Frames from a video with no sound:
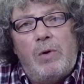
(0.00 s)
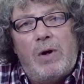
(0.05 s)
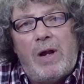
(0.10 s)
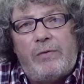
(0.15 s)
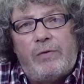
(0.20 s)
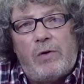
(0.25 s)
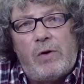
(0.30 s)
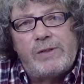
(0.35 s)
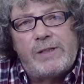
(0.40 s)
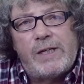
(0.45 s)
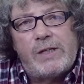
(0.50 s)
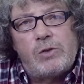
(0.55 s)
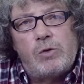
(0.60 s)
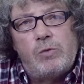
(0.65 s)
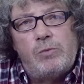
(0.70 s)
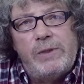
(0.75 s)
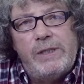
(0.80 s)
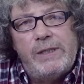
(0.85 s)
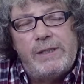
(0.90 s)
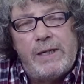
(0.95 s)
la France
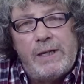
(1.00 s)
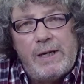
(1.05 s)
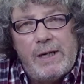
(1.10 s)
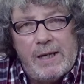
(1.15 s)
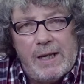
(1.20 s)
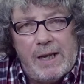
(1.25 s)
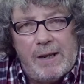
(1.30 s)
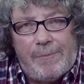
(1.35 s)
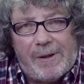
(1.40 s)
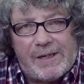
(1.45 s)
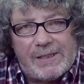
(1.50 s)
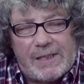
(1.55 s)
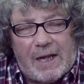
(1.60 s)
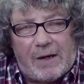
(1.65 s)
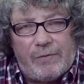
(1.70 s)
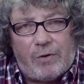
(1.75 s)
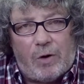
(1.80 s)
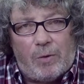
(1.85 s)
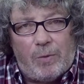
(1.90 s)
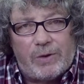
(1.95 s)
Insoumise et
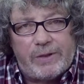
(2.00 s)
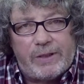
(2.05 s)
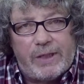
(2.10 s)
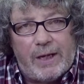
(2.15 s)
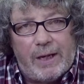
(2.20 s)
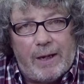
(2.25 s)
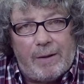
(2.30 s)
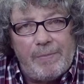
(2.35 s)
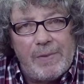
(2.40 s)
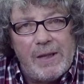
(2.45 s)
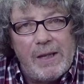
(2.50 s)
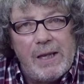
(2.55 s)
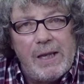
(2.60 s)
Pascal Fromentière.